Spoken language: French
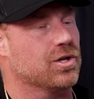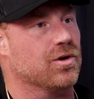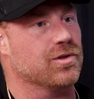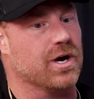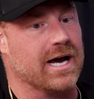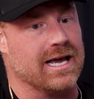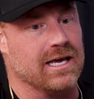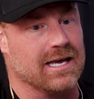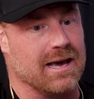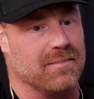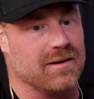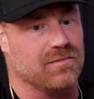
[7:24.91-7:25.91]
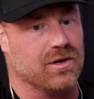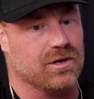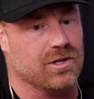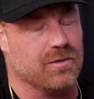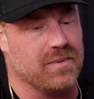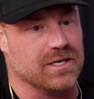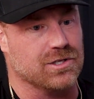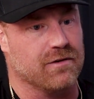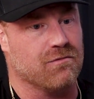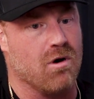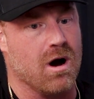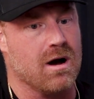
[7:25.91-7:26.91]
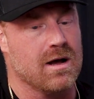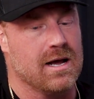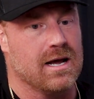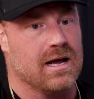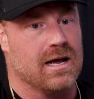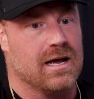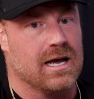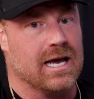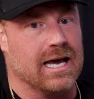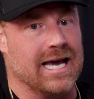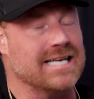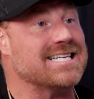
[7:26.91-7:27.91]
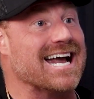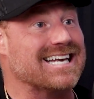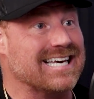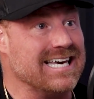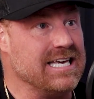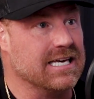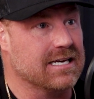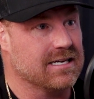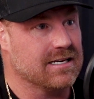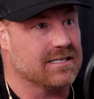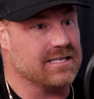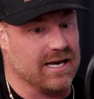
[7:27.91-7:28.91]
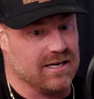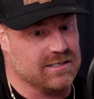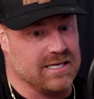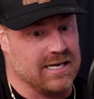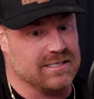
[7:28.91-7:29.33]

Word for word: que ton oreille est capable de percevoir et ça crie. ça, mhm.